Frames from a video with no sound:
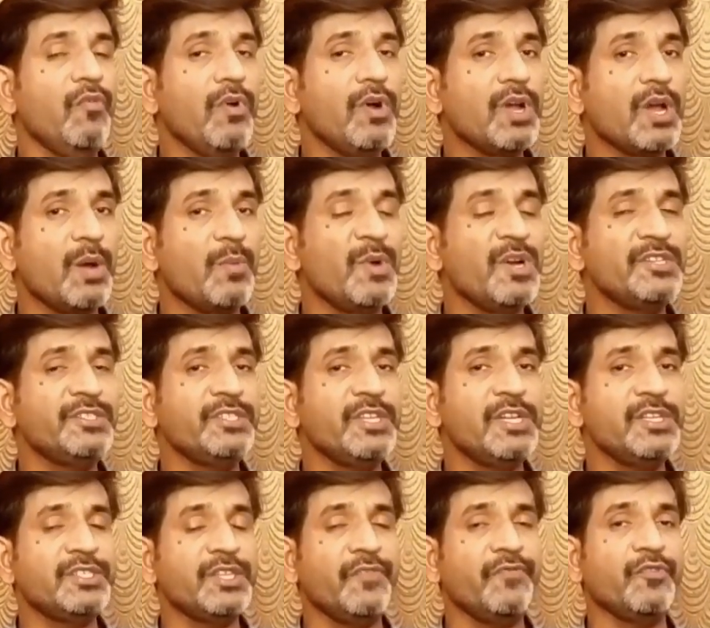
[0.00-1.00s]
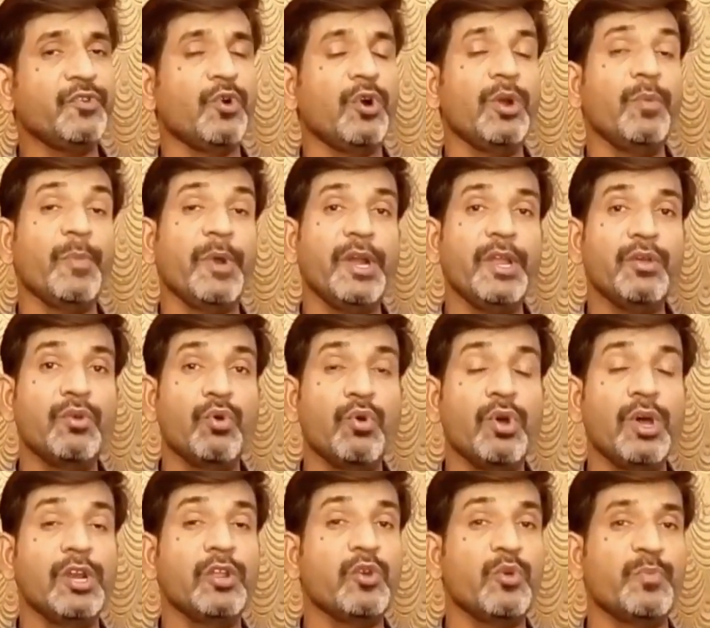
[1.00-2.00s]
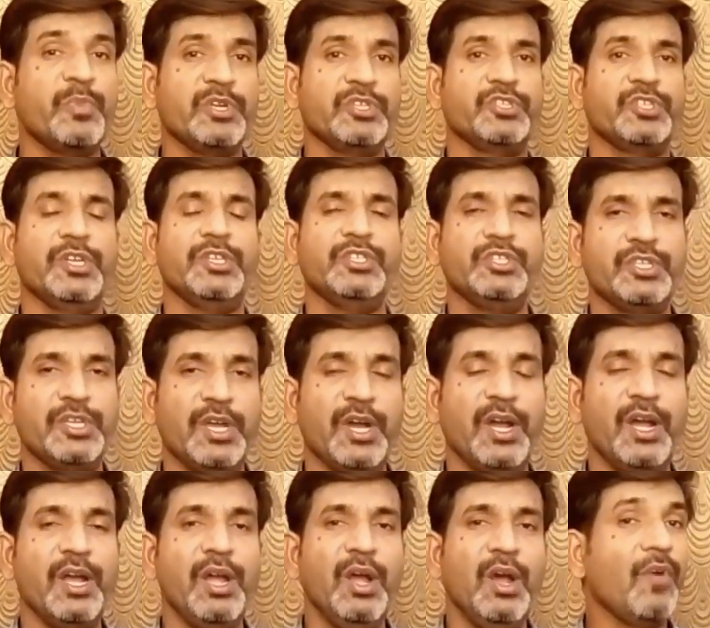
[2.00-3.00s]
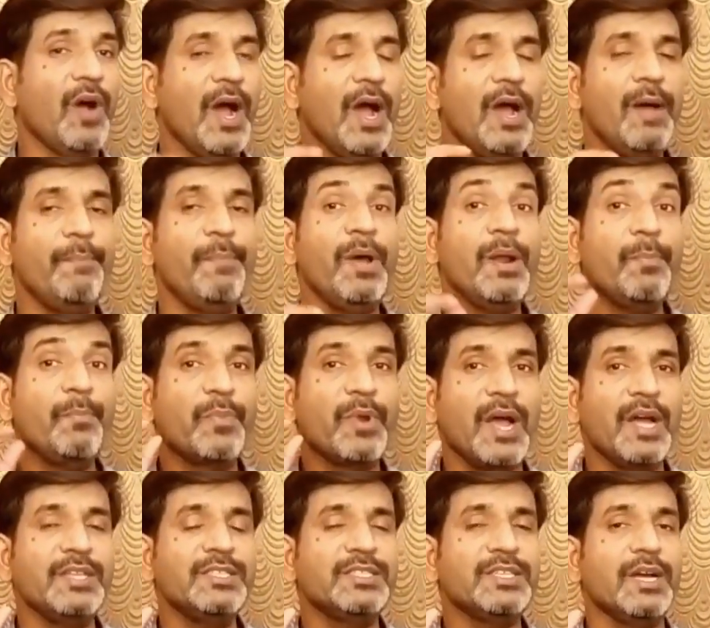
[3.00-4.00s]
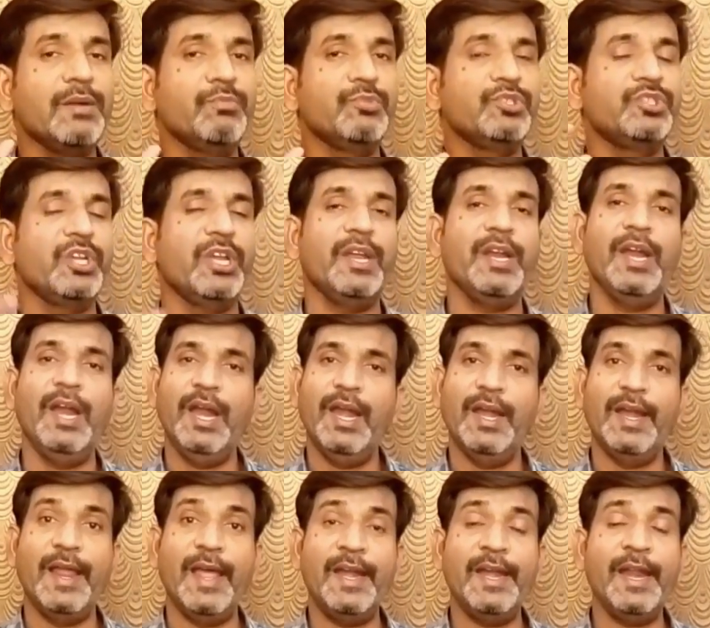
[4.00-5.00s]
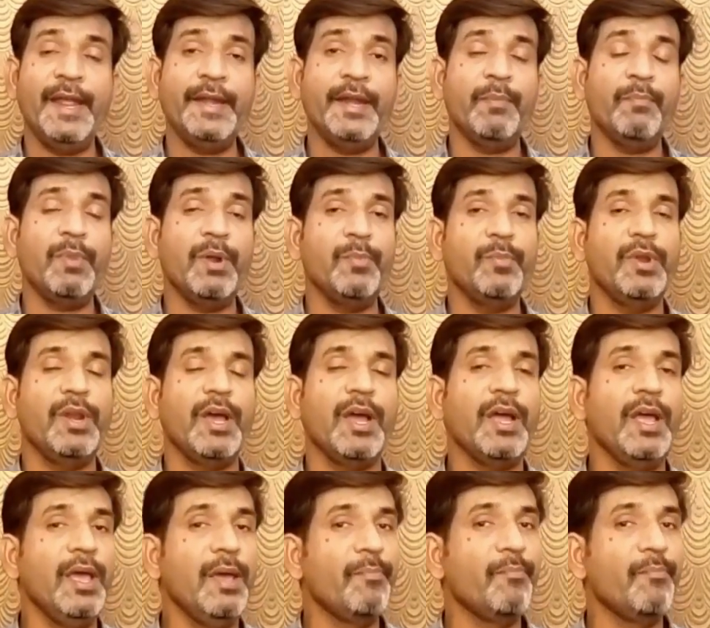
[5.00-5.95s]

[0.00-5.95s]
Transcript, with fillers: वो कमर्शियल शिफ्ट कोड मैंने गूगल के ऊपर सर्च किया वहाँ पर ब्रांच का मुझे लैंडलाइन नंबर मिला